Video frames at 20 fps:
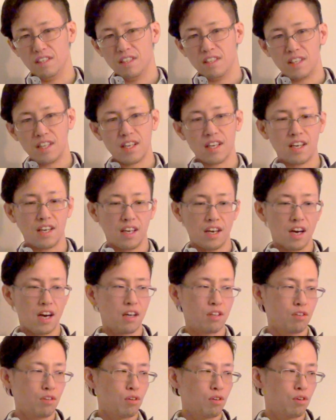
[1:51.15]
うん、で、あ
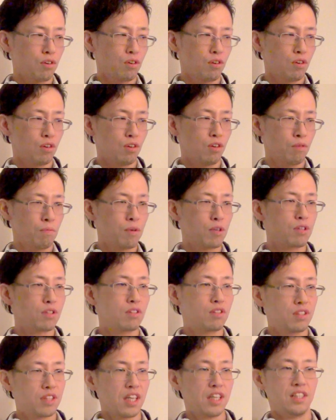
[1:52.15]
のー、僕
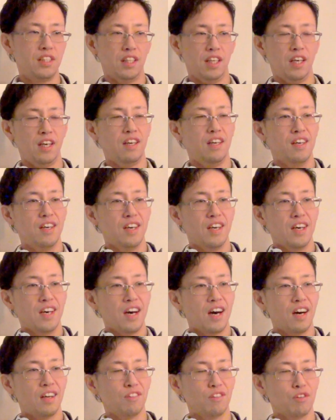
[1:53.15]
常にね、
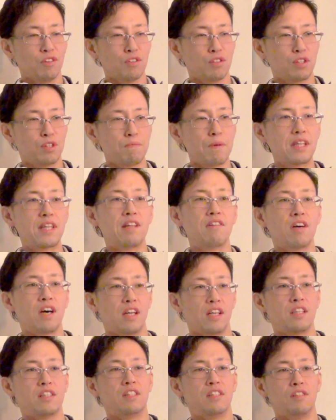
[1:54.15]
あのー、全ての
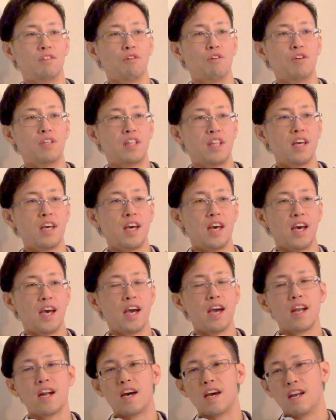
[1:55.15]
話において
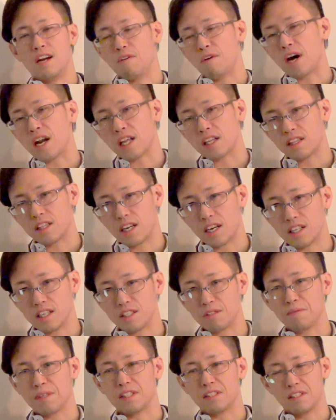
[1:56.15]
ヘラヘラ笑って
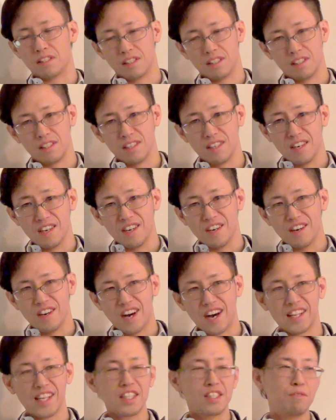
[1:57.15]
話します。
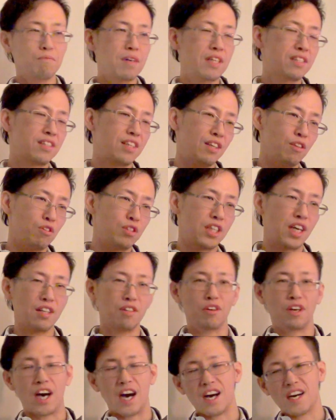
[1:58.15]
話しますけど、ちゃん
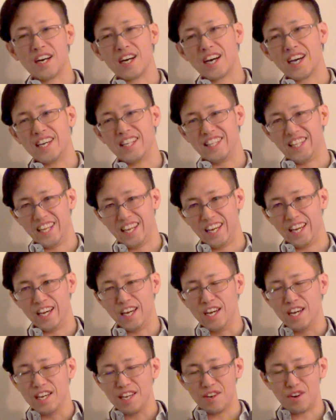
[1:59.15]
と考えて、
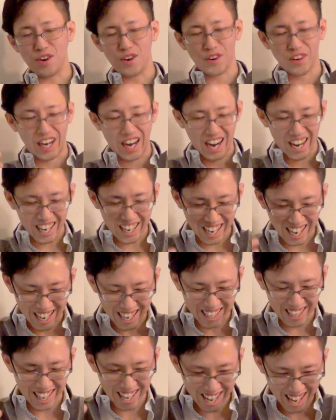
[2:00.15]
いろいろ考
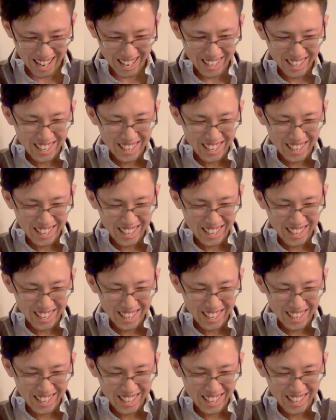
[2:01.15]
えて、